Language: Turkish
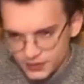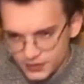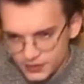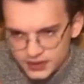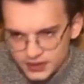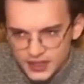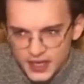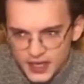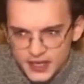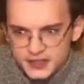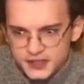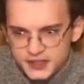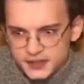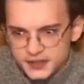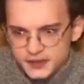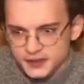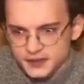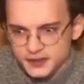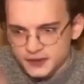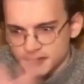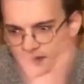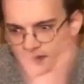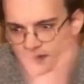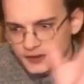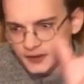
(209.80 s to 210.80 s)
Tez,
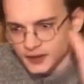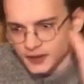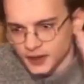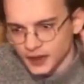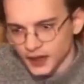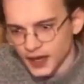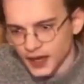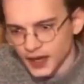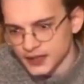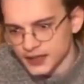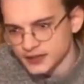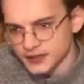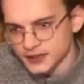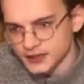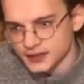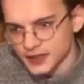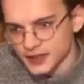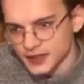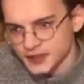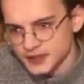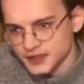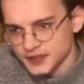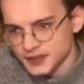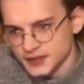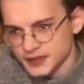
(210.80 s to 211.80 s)

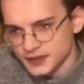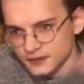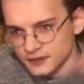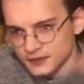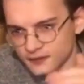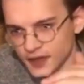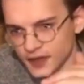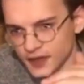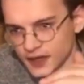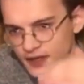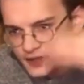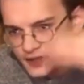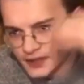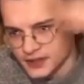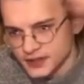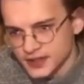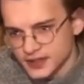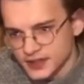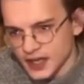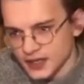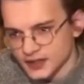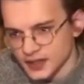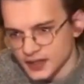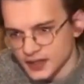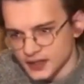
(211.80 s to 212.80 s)
antites ve
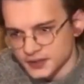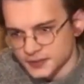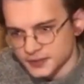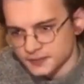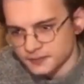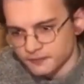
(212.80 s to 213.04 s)
sentez.